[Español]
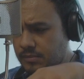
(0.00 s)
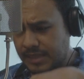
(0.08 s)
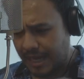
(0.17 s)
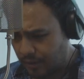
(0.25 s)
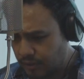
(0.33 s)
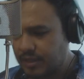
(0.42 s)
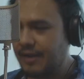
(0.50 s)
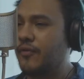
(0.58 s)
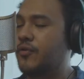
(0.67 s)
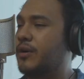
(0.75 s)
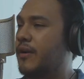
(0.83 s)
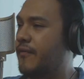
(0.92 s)
Tacos en la
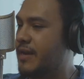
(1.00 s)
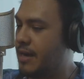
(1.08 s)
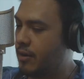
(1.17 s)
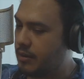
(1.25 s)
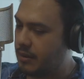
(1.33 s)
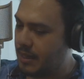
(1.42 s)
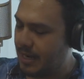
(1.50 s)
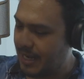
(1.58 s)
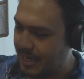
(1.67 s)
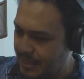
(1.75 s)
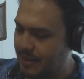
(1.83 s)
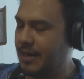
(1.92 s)
fotografía,
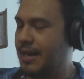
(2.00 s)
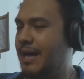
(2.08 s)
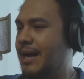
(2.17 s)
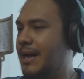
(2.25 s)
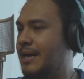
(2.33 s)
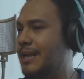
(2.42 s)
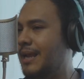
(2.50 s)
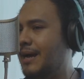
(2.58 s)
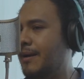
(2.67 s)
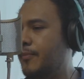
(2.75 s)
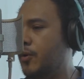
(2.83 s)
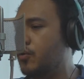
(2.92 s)
Alejandra en la, en
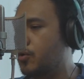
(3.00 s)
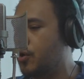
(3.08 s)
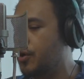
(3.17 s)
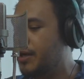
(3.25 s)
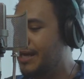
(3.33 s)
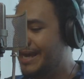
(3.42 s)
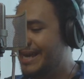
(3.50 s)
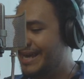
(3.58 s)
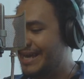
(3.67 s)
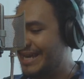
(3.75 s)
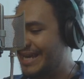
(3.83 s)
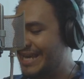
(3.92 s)
la producción,
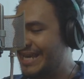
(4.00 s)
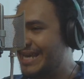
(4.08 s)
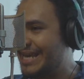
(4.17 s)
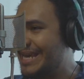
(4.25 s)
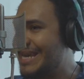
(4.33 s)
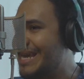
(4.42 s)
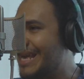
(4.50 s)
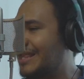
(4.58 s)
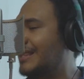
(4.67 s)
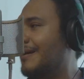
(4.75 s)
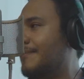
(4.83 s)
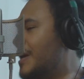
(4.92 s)
y,
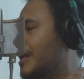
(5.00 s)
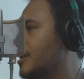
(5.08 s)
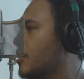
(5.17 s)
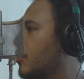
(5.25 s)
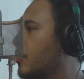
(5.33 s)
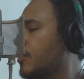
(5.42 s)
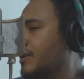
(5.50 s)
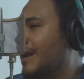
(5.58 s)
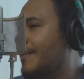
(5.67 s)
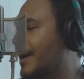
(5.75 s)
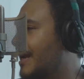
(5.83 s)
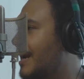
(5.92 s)
está bien o sea,
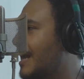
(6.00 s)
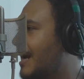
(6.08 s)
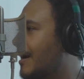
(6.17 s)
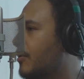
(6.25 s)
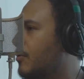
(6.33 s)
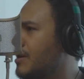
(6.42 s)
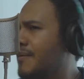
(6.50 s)
la marca le encantó.